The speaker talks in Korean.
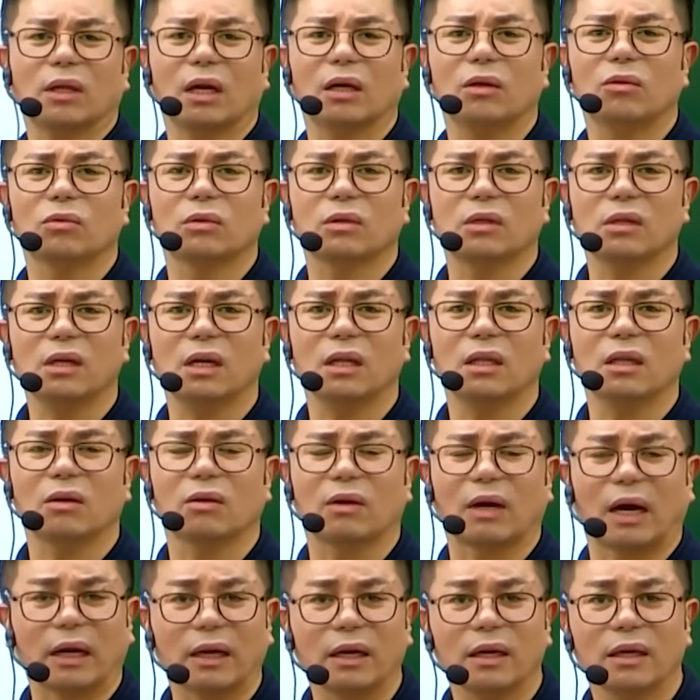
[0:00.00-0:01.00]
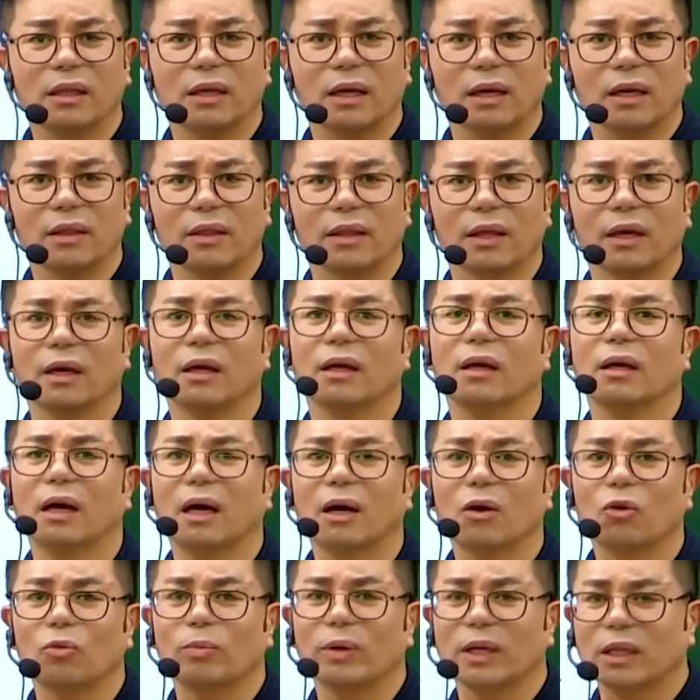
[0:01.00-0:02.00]
타이로 큰일 난데 이거 갈아야 되겠네
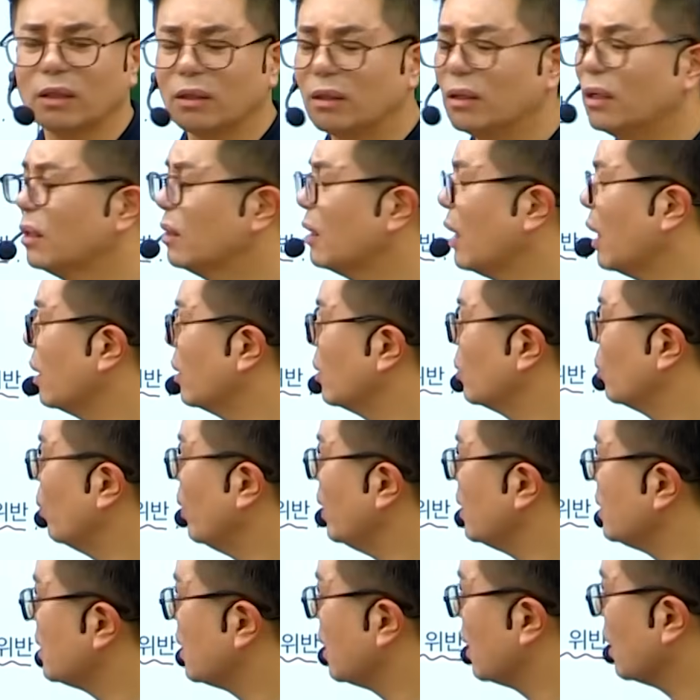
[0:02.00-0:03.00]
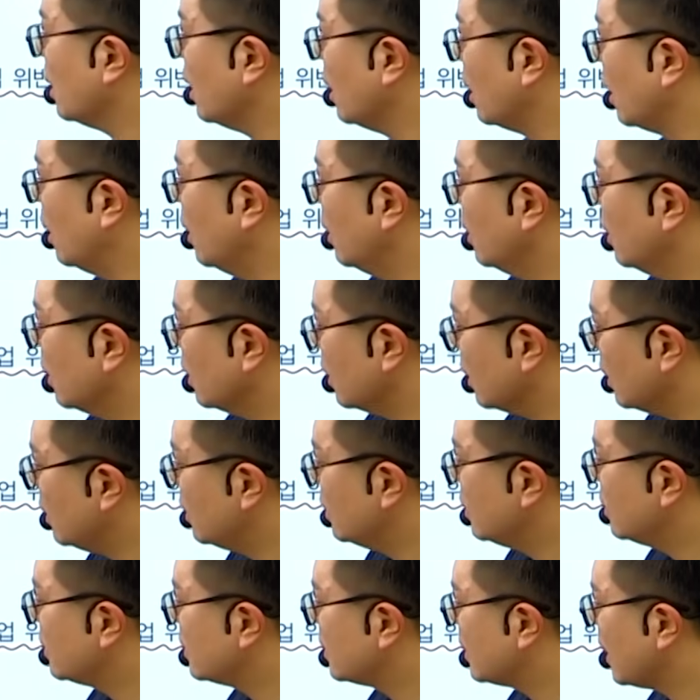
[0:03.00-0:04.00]
하고 봤더니 타이로 회사가
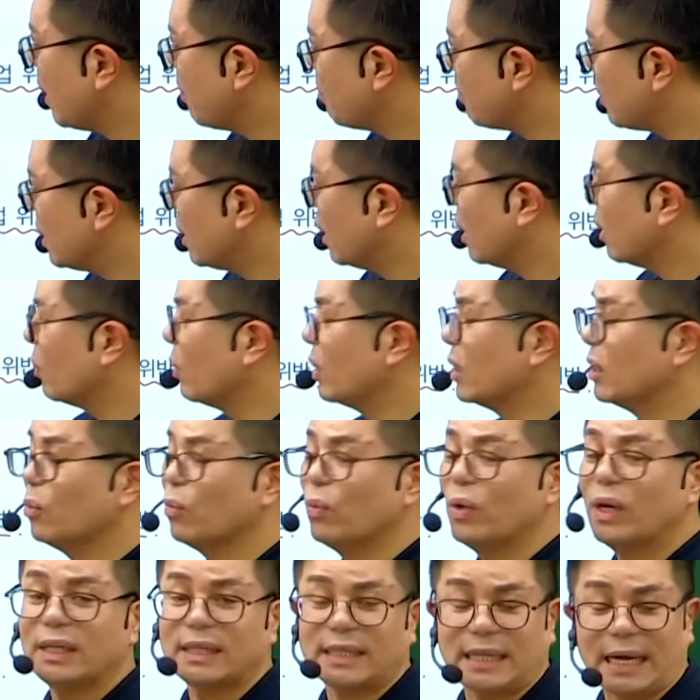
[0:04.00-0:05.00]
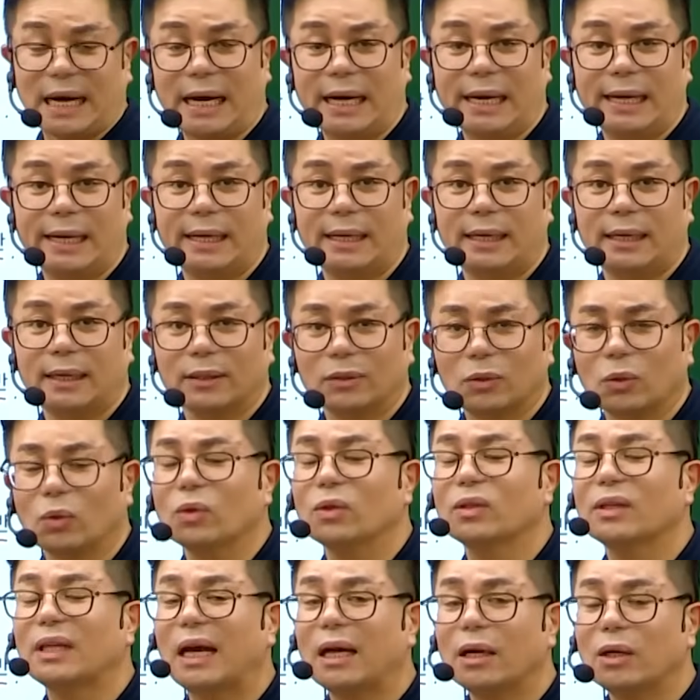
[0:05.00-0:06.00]
132라고 하는 회사
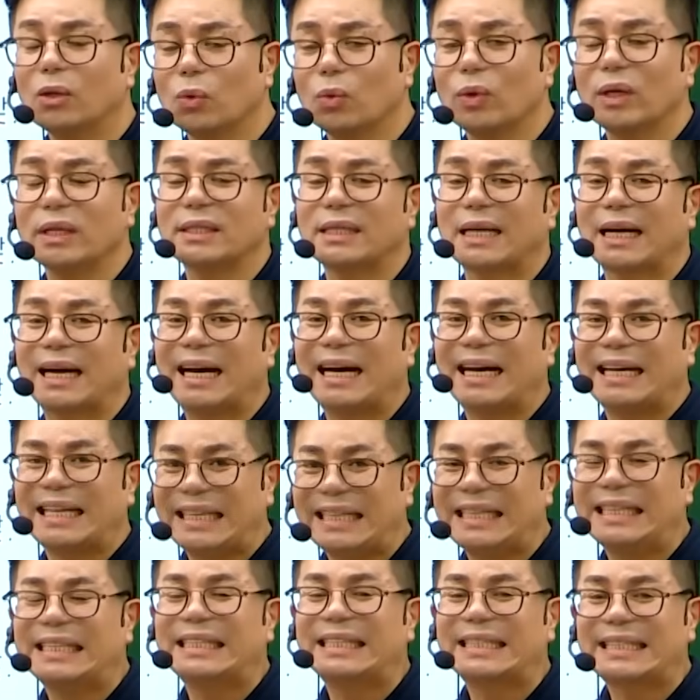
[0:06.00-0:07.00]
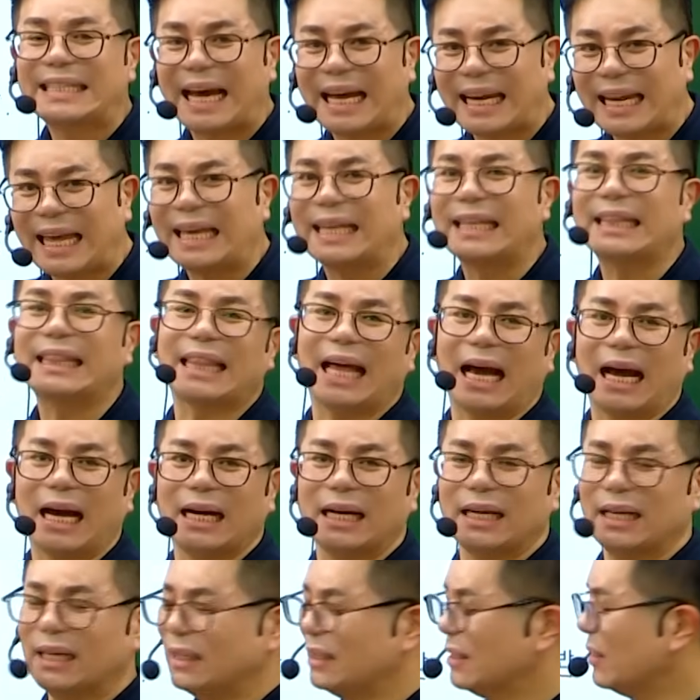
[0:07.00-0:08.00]
또는 타이로 회사가 일산에 있다.
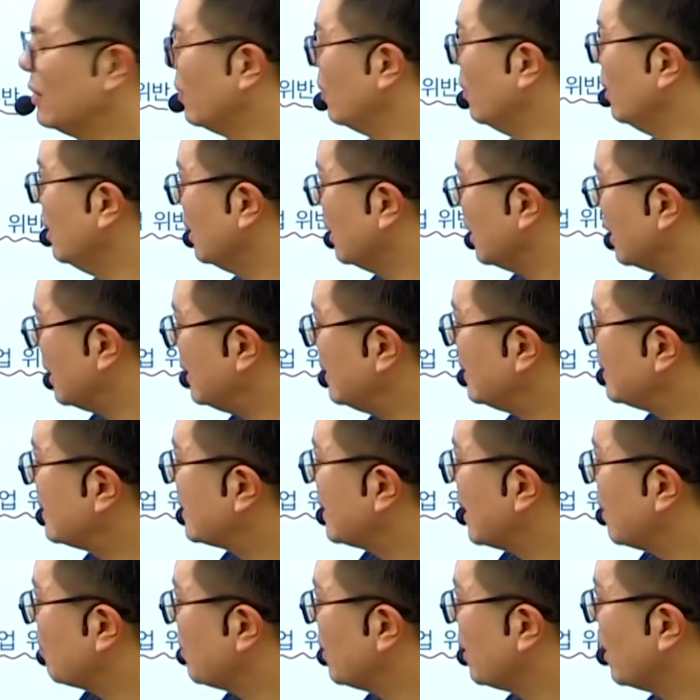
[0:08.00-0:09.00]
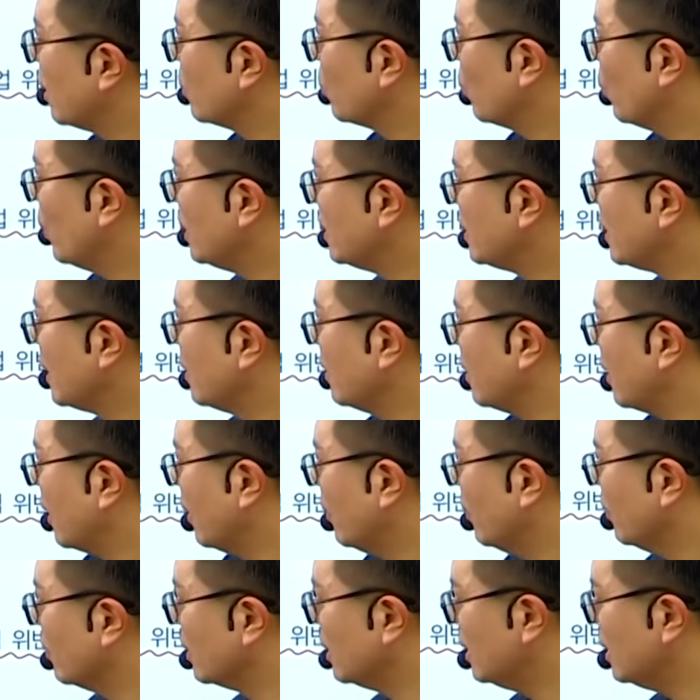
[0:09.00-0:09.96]
해서 13이라는 회사인데요.